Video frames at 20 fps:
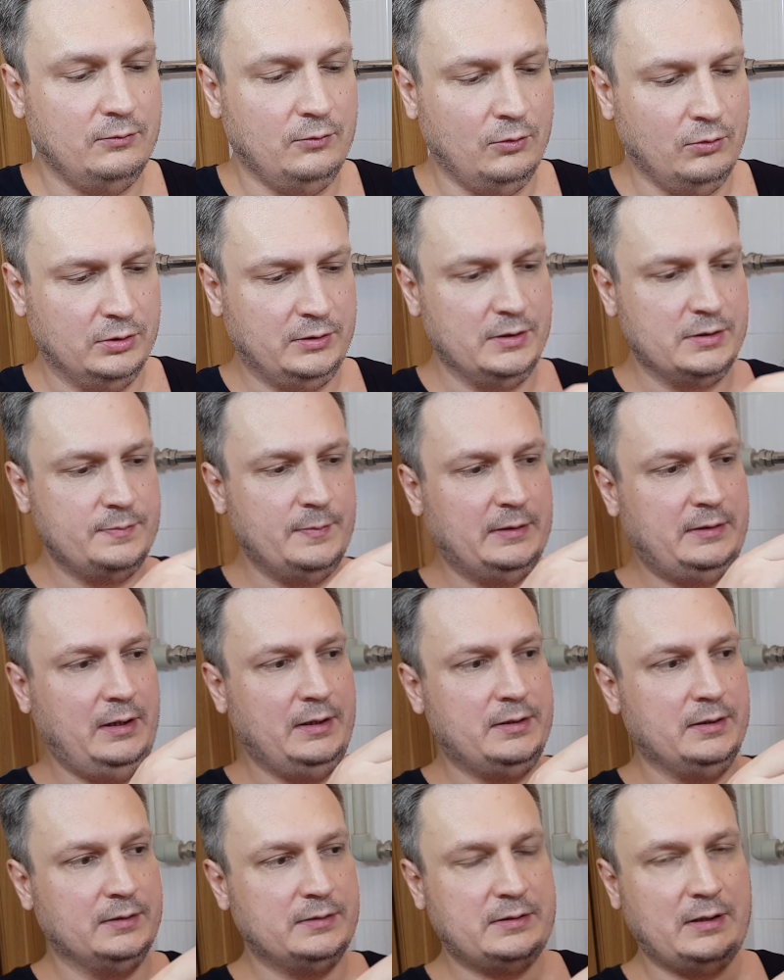Ох ты,
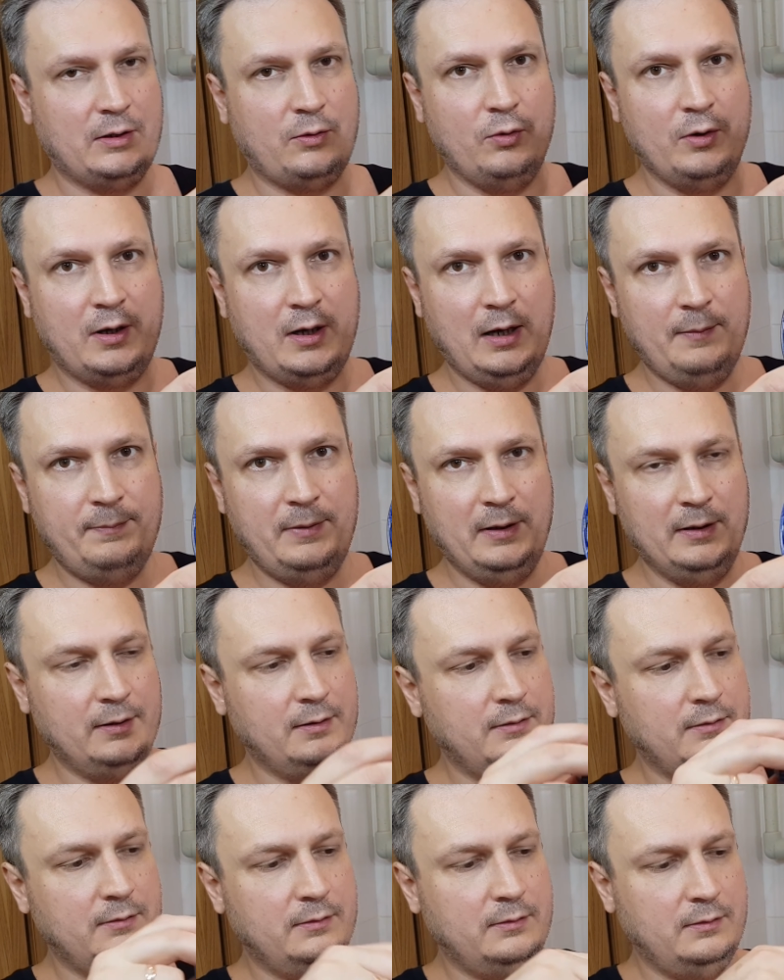смотрите, с такой капли.
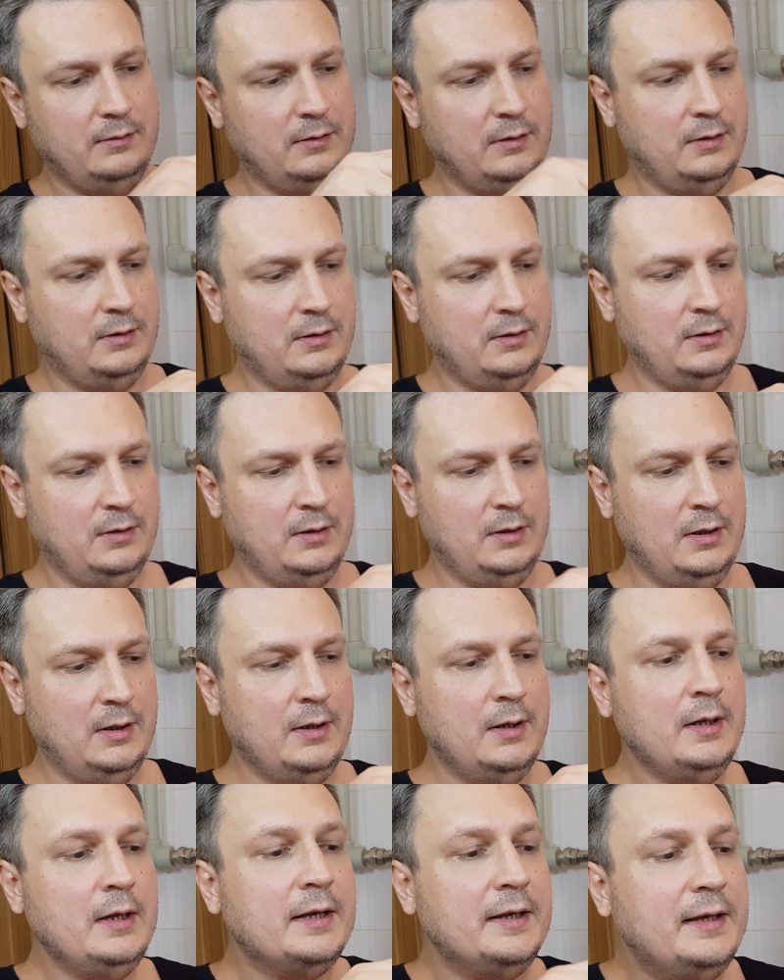
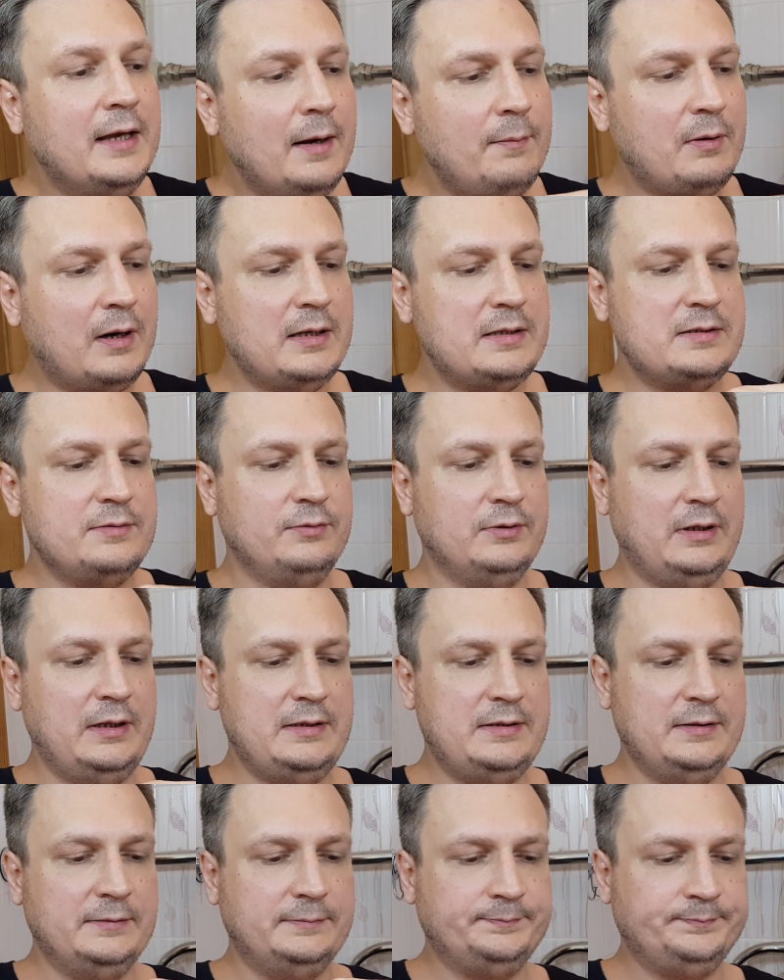Я, братцы, вот
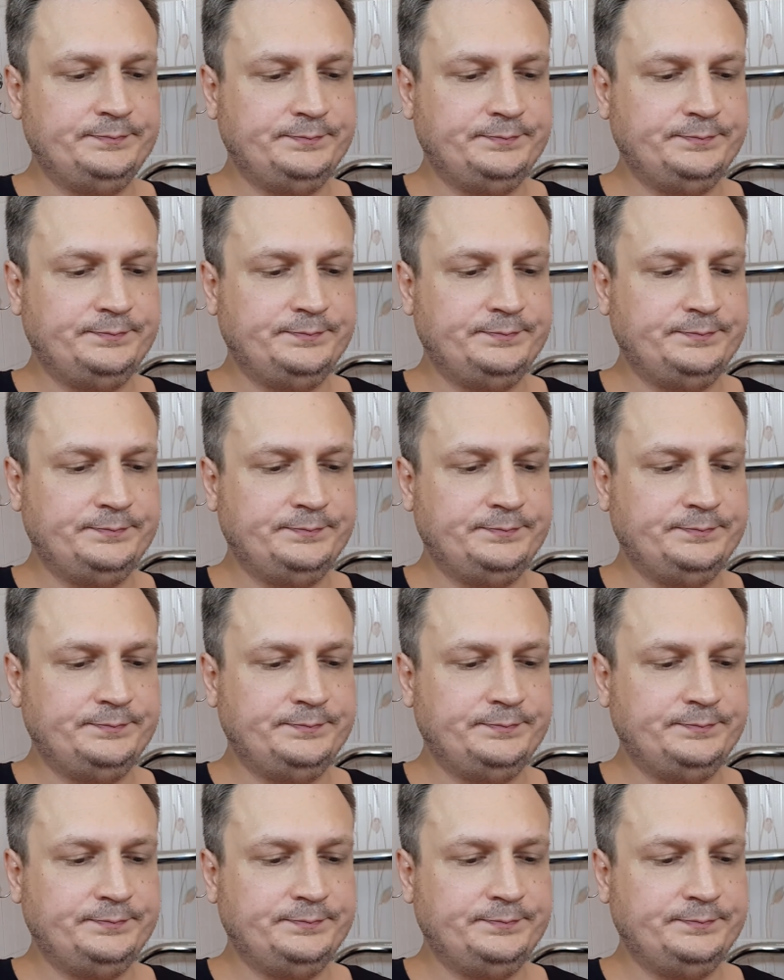эти